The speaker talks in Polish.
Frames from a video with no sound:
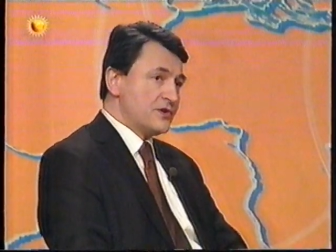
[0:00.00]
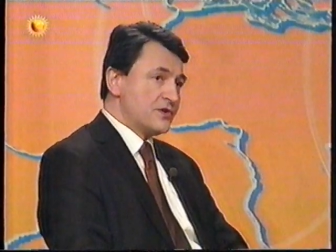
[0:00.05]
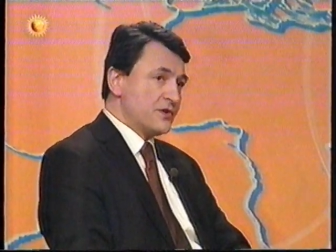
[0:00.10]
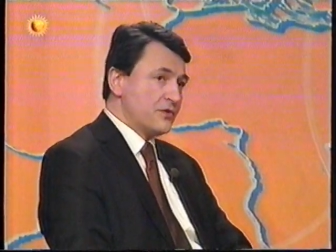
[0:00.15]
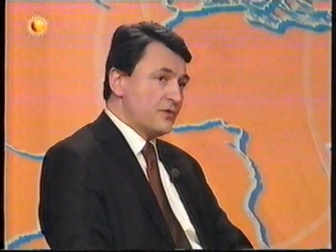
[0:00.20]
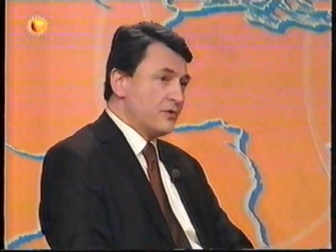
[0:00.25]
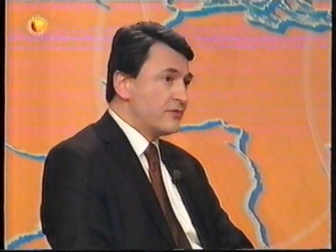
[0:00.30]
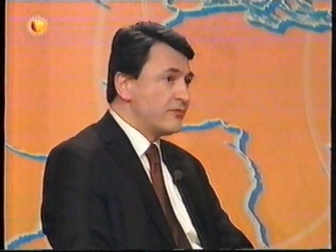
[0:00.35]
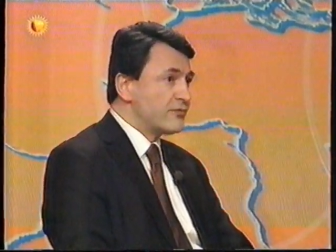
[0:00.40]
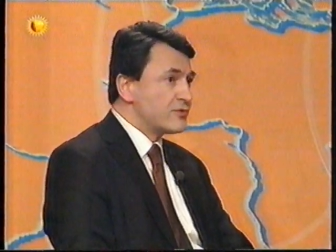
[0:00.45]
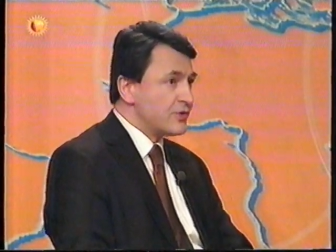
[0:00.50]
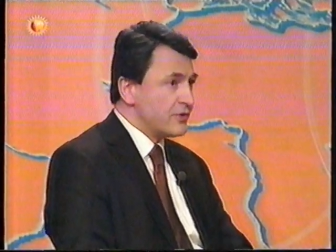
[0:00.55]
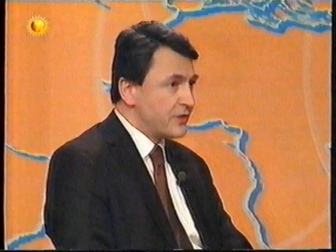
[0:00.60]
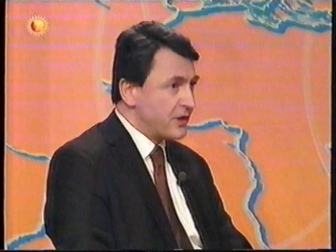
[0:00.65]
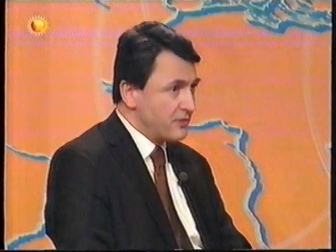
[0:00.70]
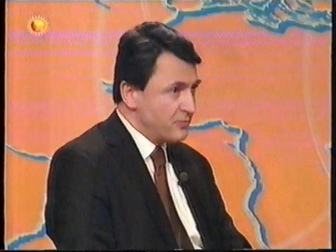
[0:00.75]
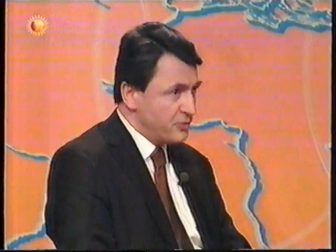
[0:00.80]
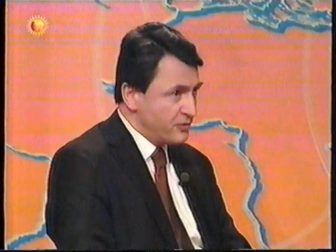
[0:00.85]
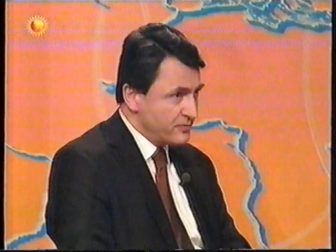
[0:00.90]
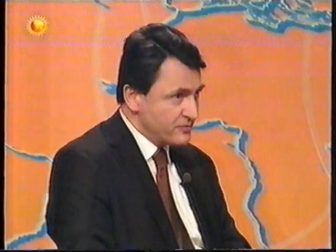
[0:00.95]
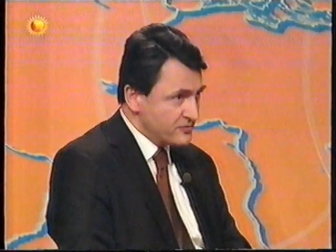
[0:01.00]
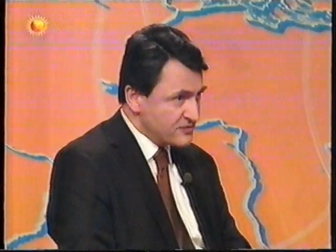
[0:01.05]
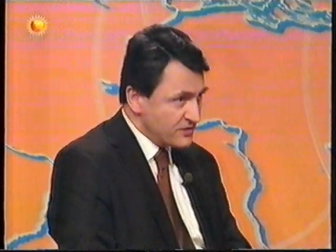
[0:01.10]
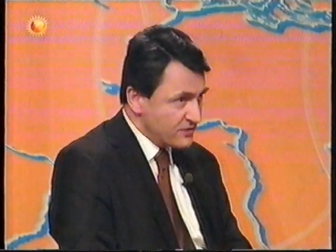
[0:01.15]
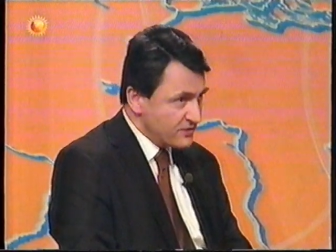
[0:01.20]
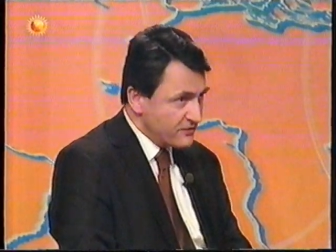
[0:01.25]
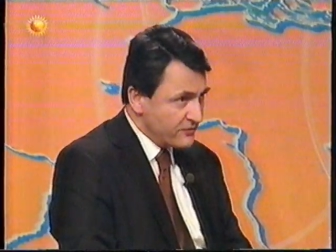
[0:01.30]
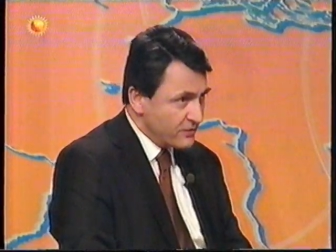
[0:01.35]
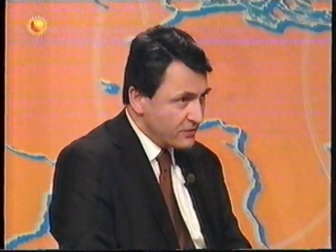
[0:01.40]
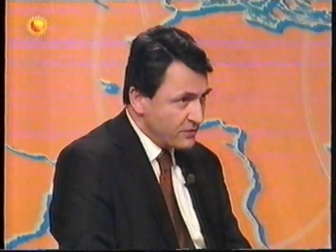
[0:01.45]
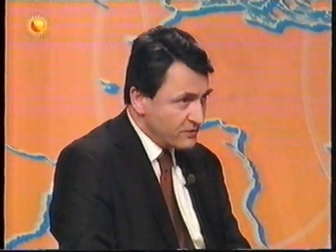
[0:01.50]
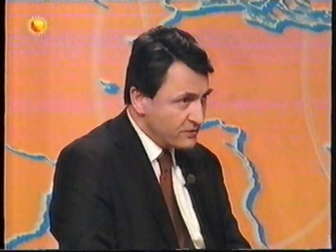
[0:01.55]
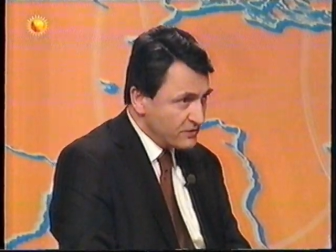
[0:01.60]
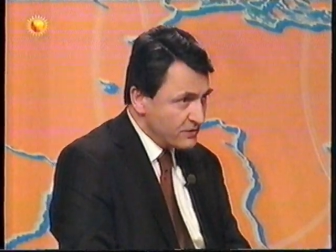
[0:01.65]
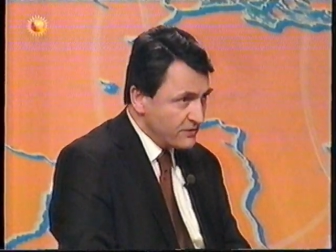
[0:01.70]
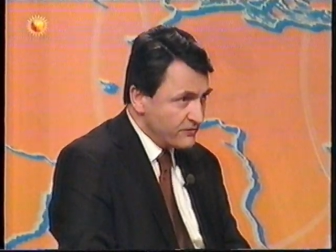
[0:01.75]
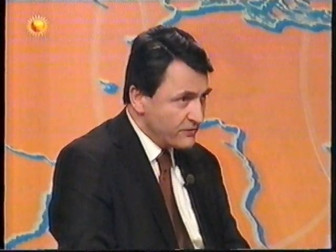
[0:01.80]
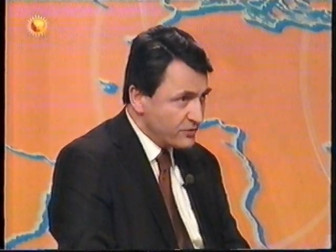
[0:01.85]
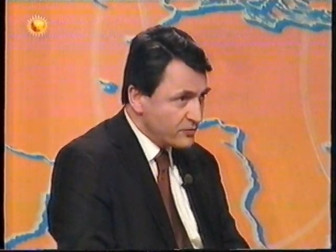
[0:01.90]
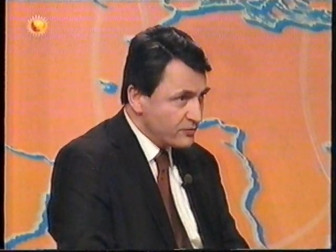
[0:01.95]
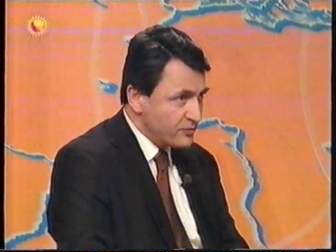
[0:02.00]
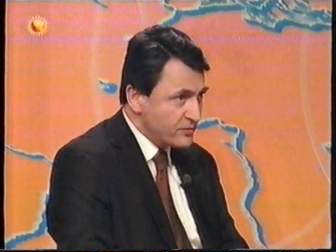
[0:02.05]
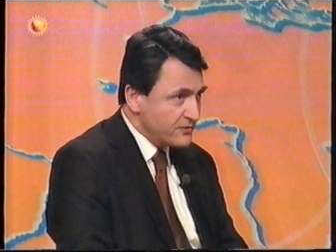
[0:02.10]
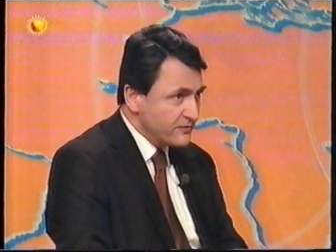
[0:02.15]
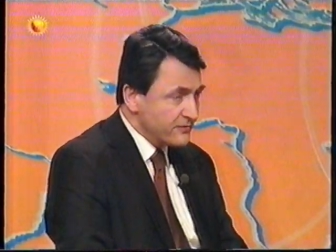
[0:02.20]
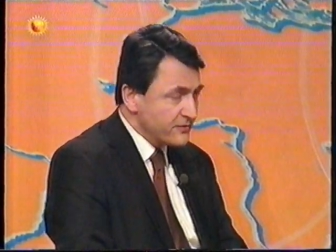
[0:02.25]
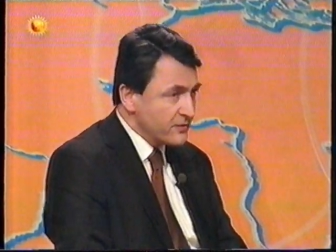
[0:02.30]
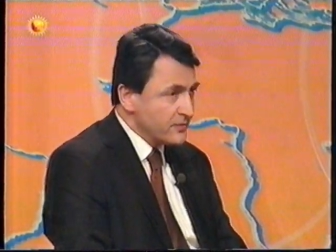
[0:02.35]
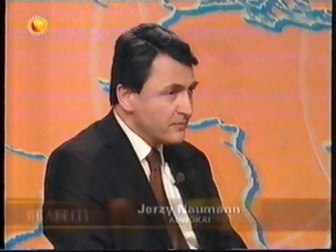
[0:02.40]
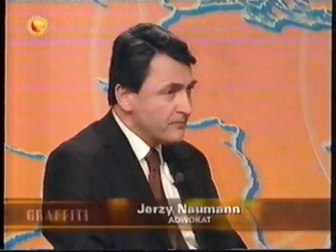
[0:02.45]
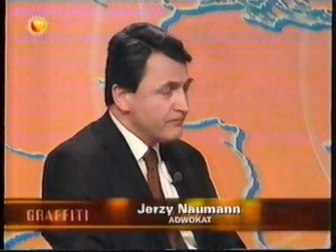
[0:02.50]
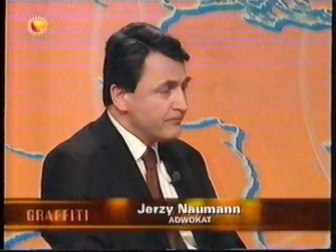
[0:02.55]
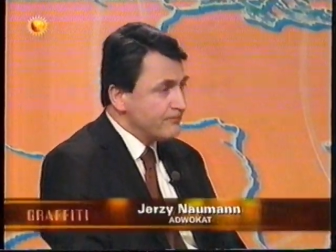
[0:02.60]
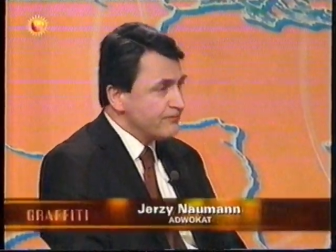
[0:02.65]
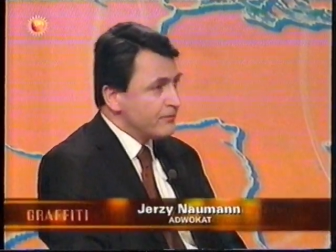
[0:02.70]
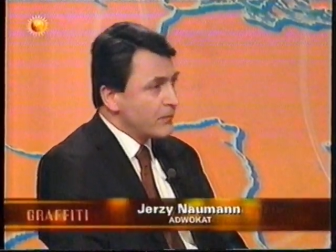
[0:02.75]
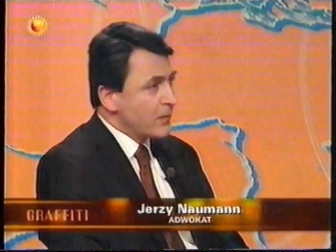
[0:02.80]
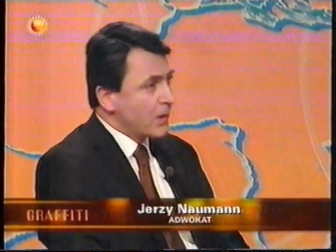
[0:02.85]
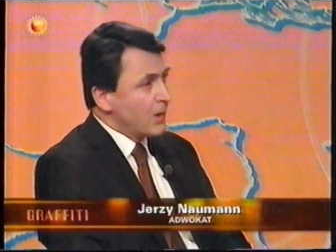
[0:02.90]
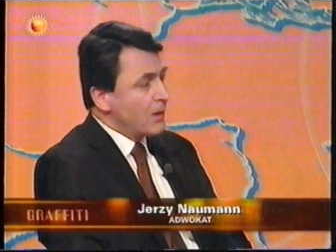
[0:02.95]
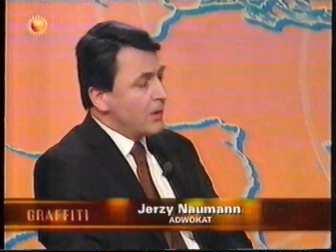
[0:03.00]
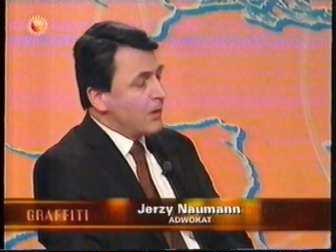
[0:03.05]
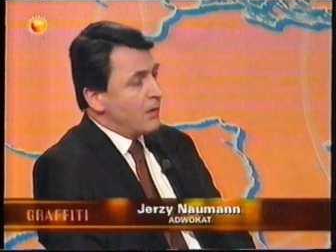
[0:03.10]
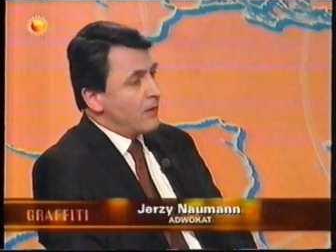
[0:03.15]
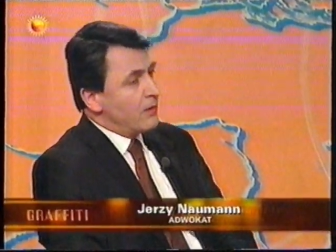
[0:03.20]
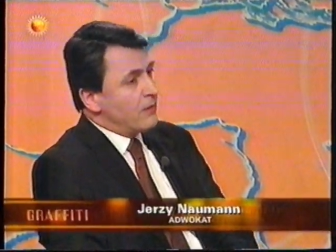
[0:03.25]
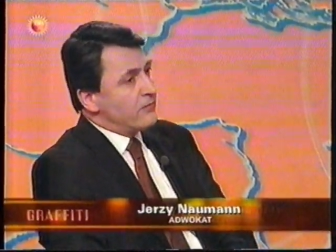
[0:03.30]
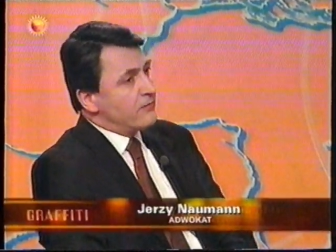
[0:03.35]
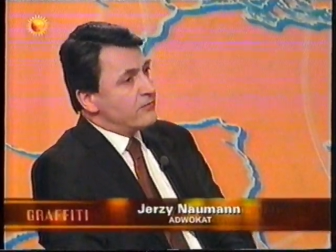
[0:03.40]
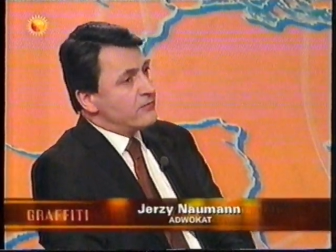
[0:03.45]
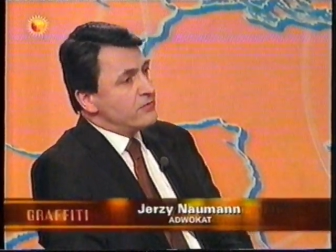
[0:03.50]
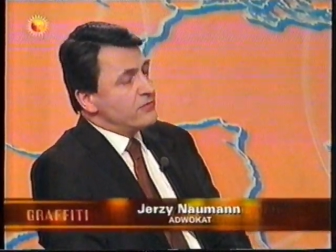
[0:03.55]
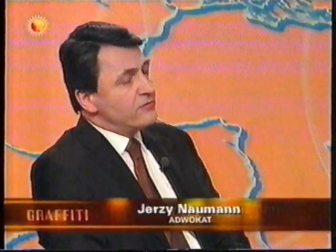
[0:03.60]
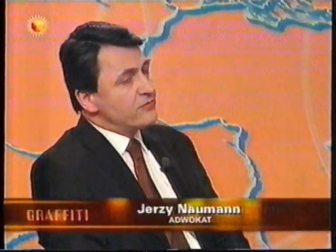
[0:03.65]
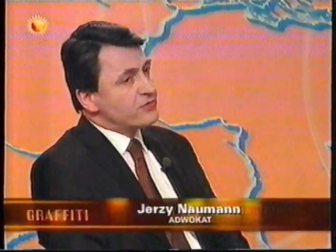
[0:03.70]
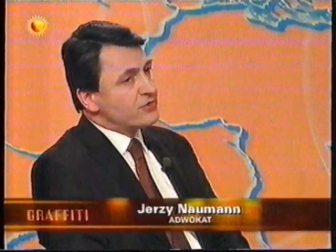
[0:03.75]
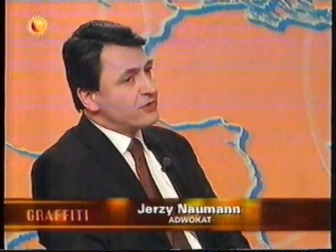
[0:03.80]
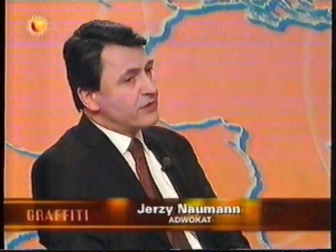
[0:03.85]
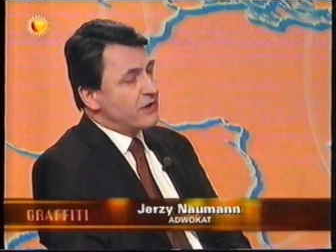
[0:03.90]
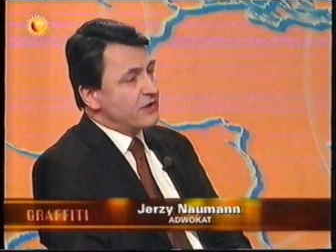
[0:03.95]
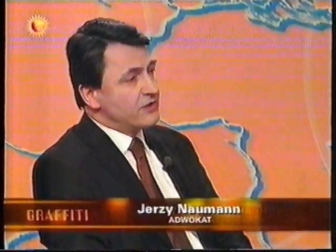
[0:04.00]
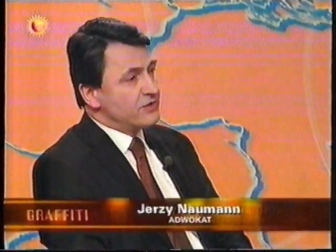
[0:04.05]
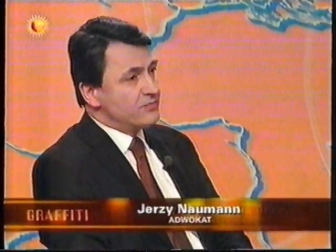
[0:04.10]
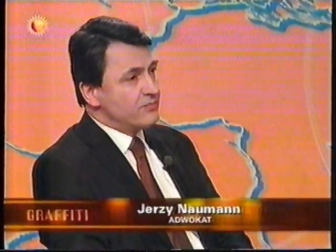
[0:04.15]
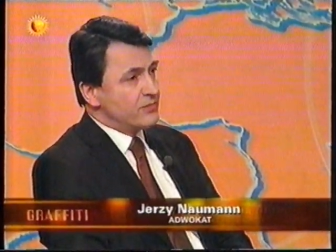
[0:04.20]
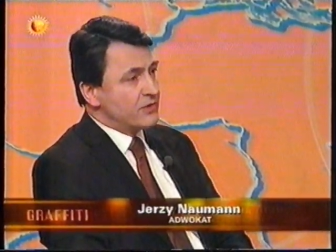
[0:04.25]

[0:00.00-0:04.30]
że od wczoraj byłbym zadowolony niewątpliwie. W dniu wczorajszym